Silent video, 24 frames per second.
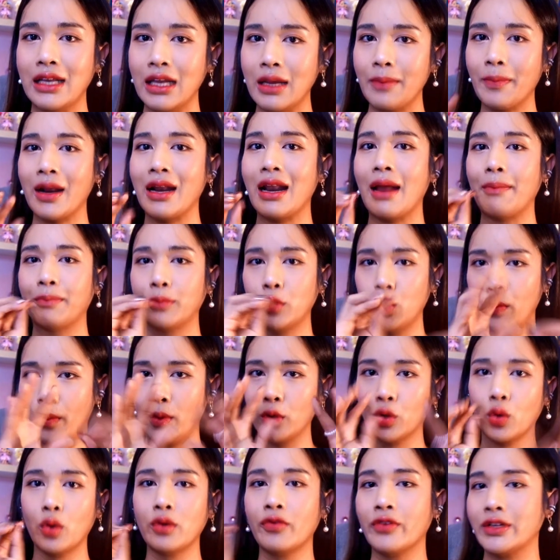ที่ประดับอยู่บ
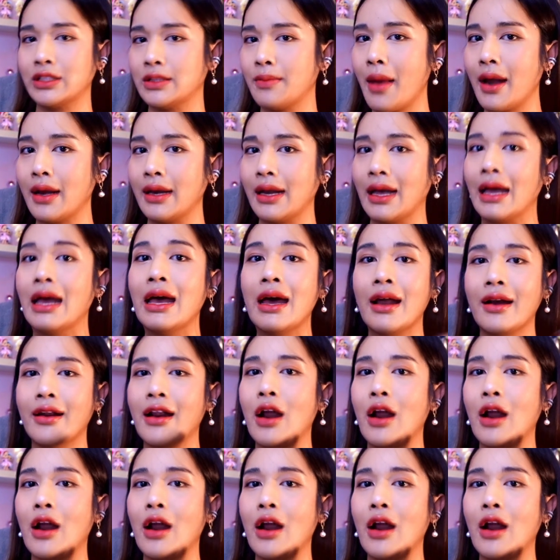นต้นคริสต์มาสเนี่ย